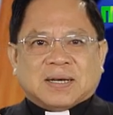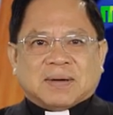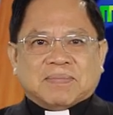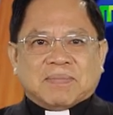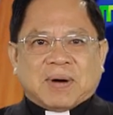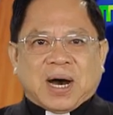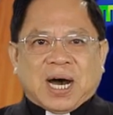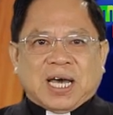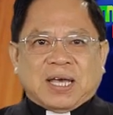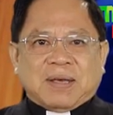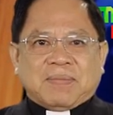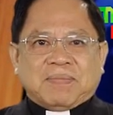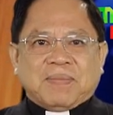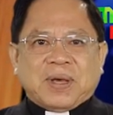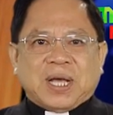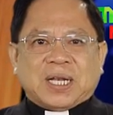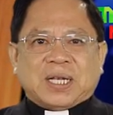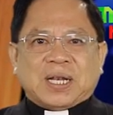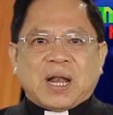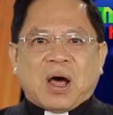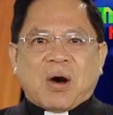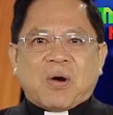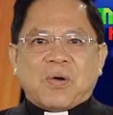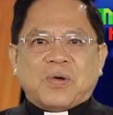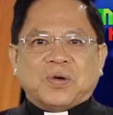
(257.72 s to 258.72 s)
bởi
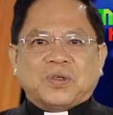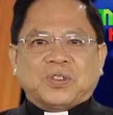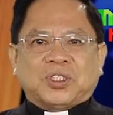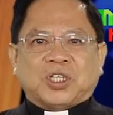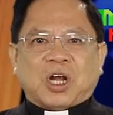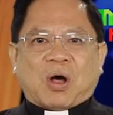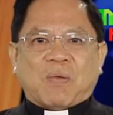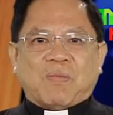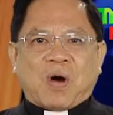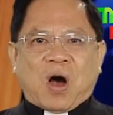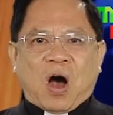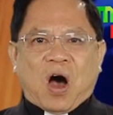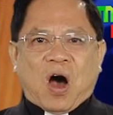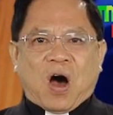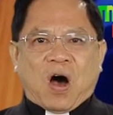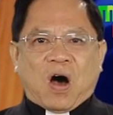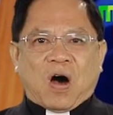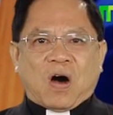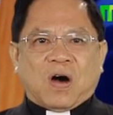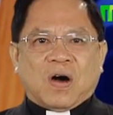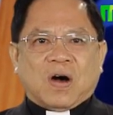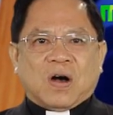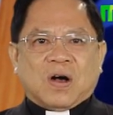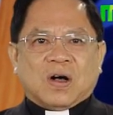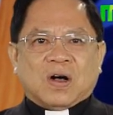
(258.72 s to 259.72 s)
biết đâu trong
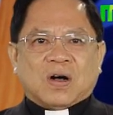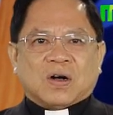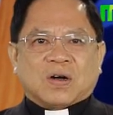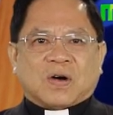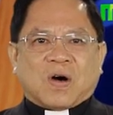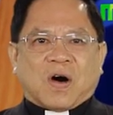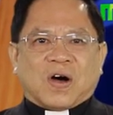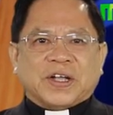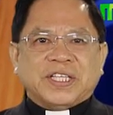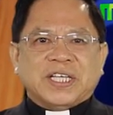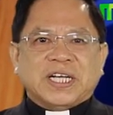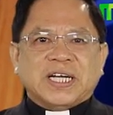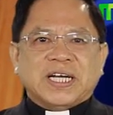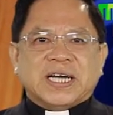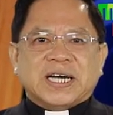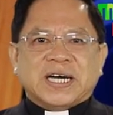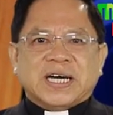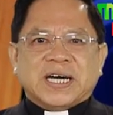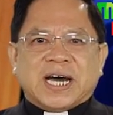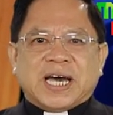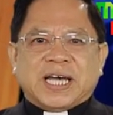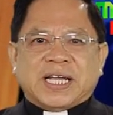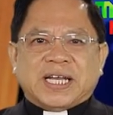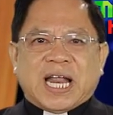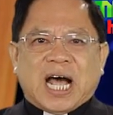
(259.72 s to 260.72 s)
họ có những
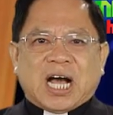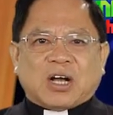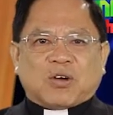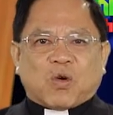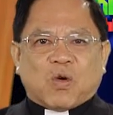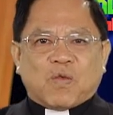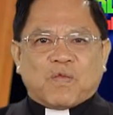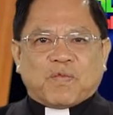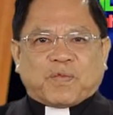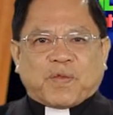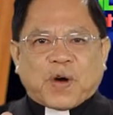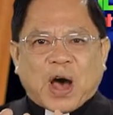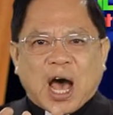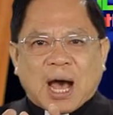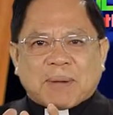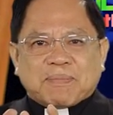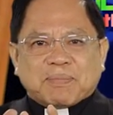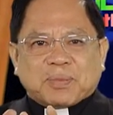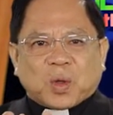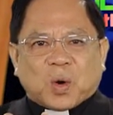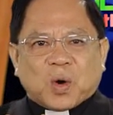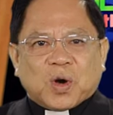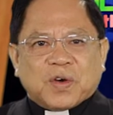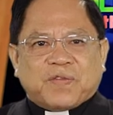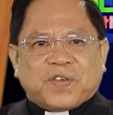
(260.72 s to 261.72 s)
người đã cùng
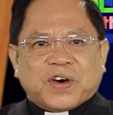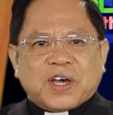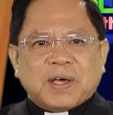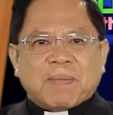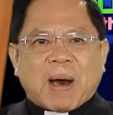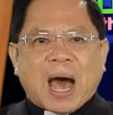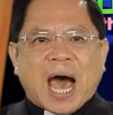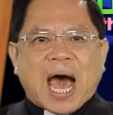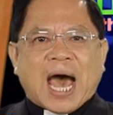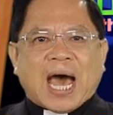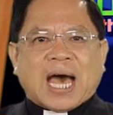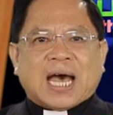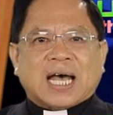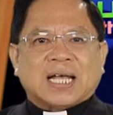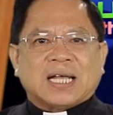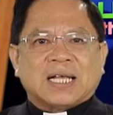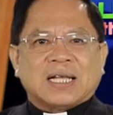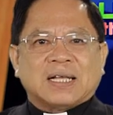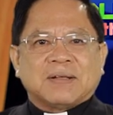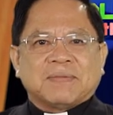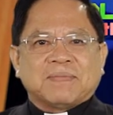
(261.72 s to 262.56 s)
phạm tội với bà